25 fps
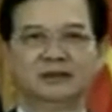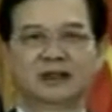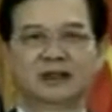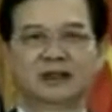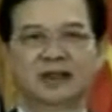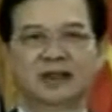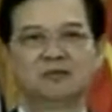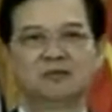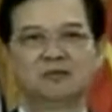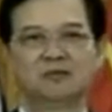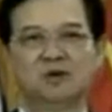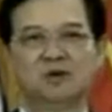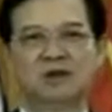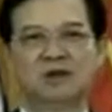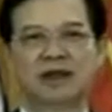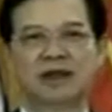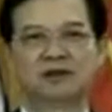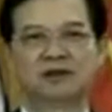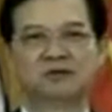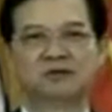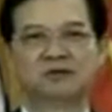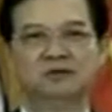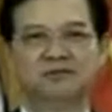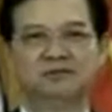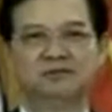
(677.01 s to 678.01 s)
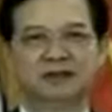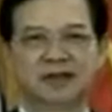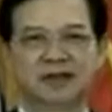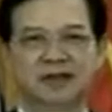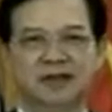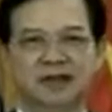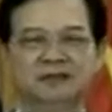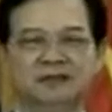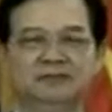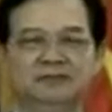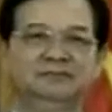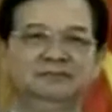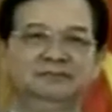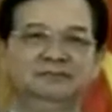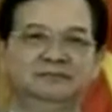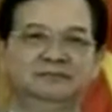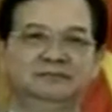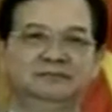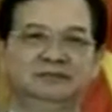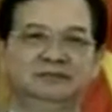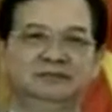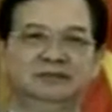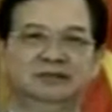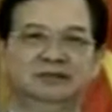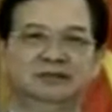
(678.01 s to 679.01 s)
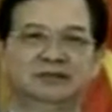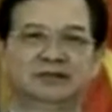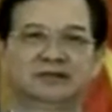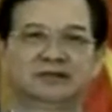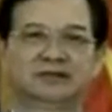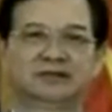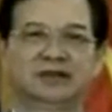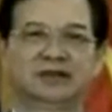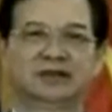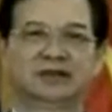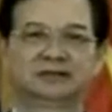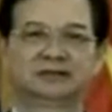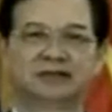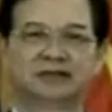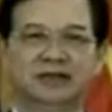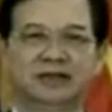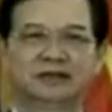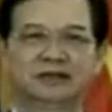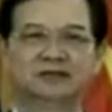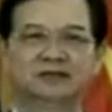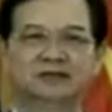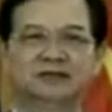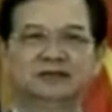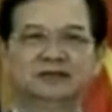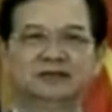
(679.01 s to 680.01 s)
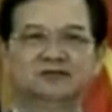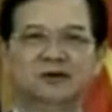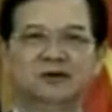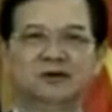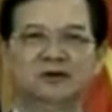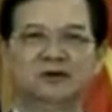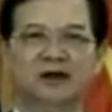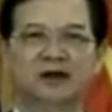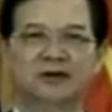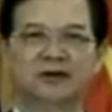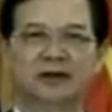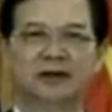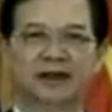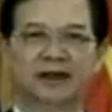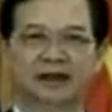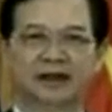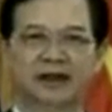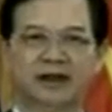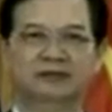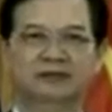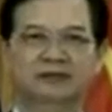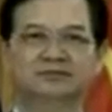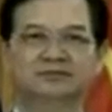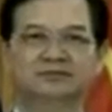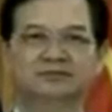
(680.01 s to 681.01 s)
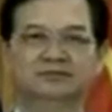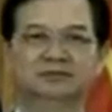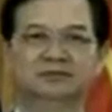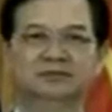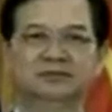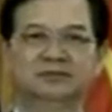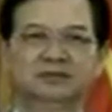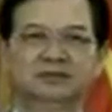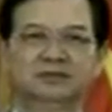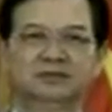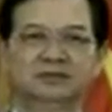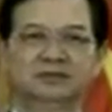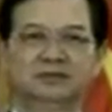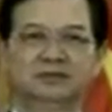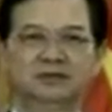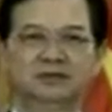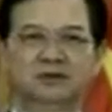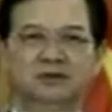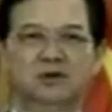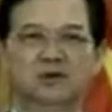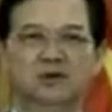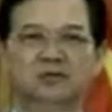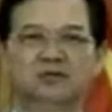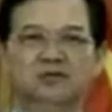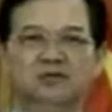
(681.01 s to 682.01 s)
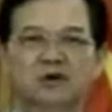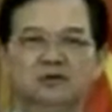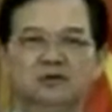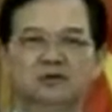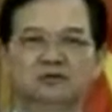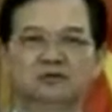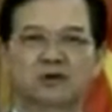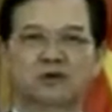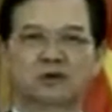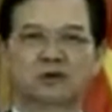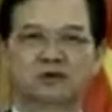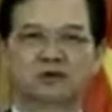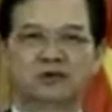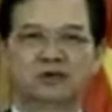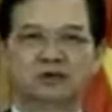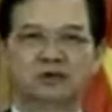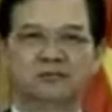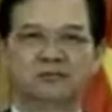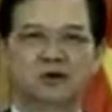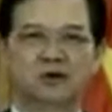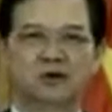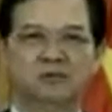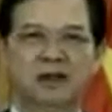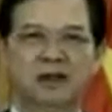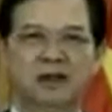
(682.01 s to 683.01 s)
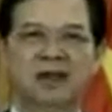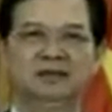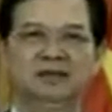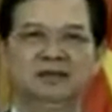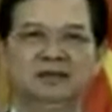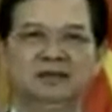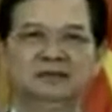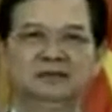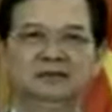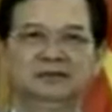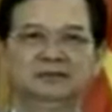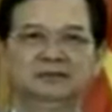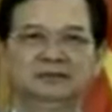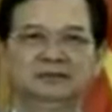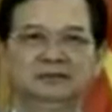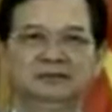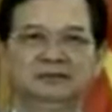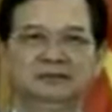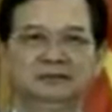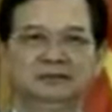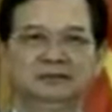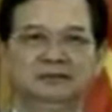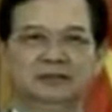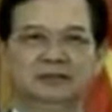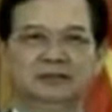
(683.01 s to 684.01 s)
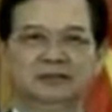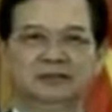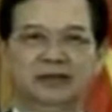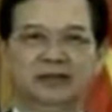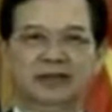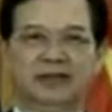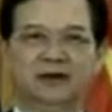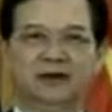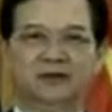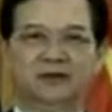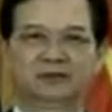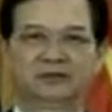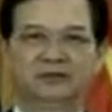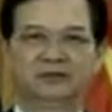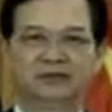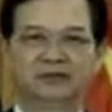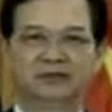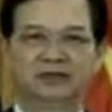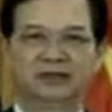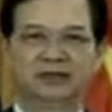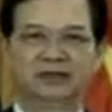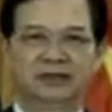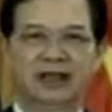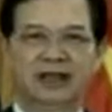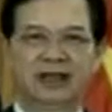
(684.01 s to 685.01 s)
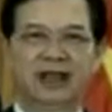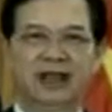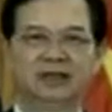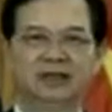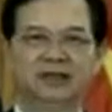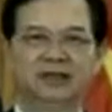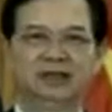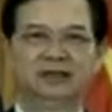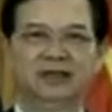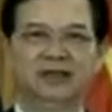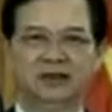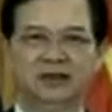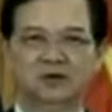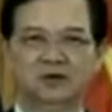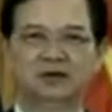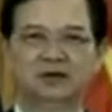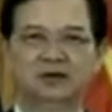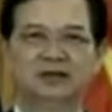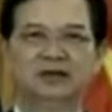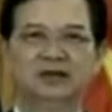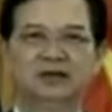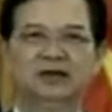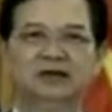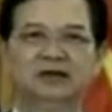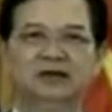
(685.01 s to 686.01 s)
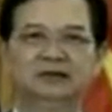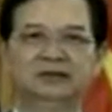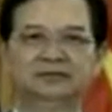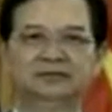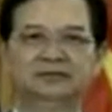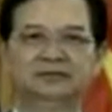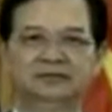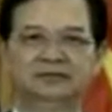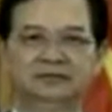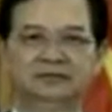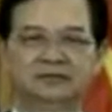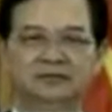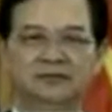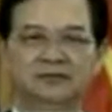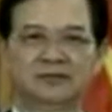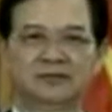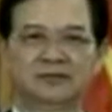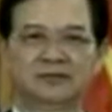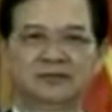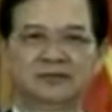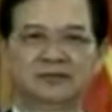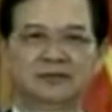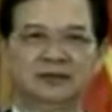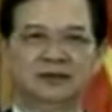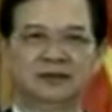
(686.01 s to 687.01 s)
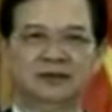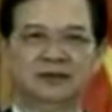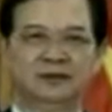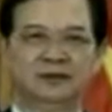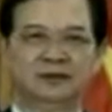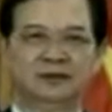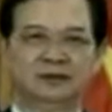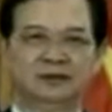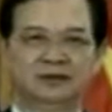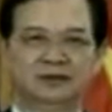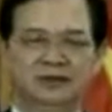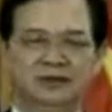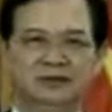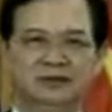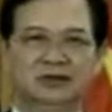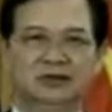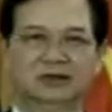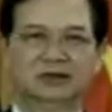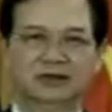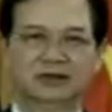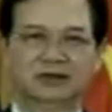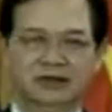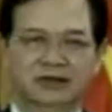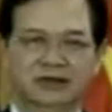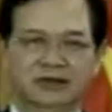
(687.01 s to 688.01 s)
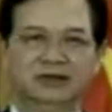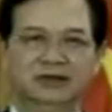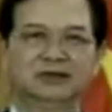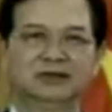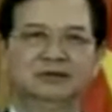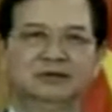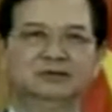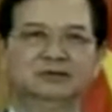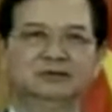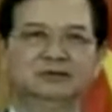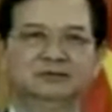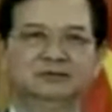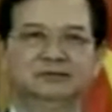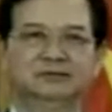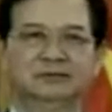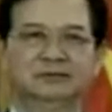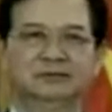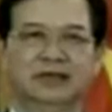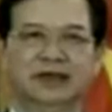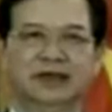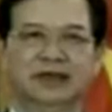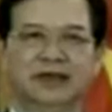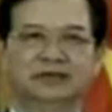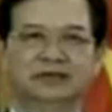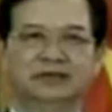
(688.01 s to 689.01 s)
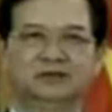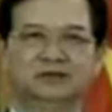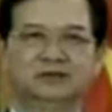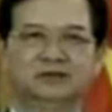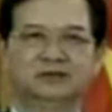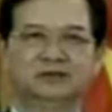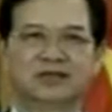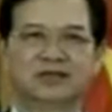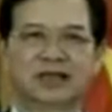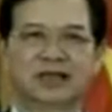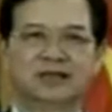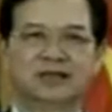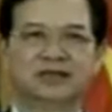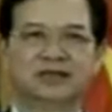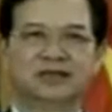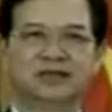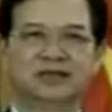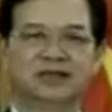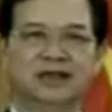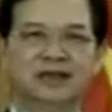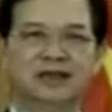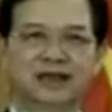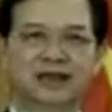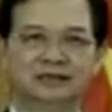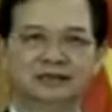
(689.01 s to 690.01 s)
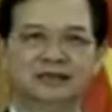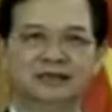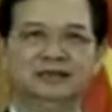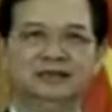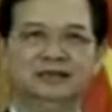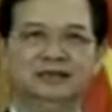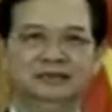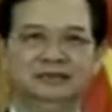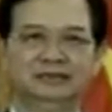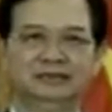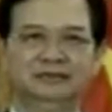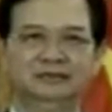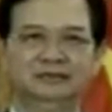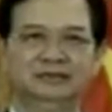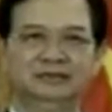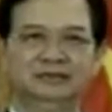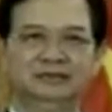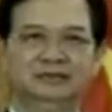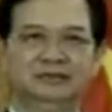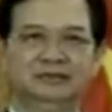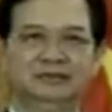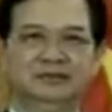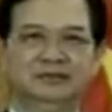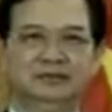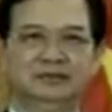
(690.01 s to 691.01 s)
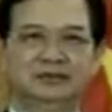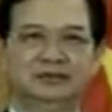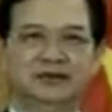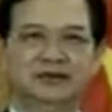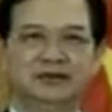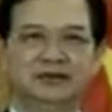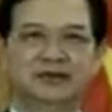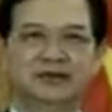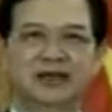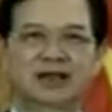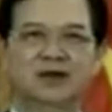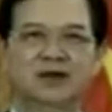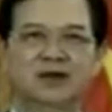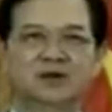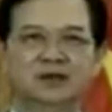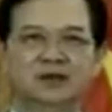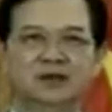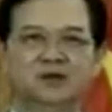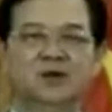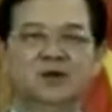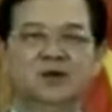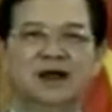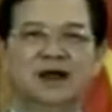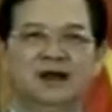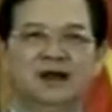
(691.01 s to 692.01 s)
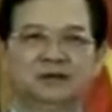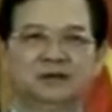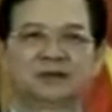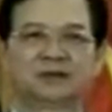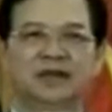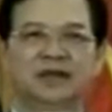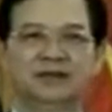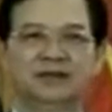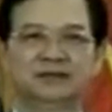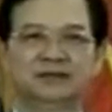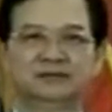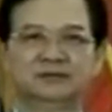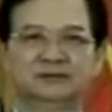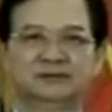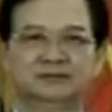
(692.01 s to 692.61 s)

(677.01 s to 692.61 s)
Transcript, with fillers: Các bộ ngành của Việt Nam cần tăng cường phối hợp hành động, củng cố tổ chức bộ máy và đầu tư thích đáng về nguồn nhân lực, tích cực nghiên cứu và đề xuất sáng kiến khả thi, nâng cao hiệu quả hợp tác.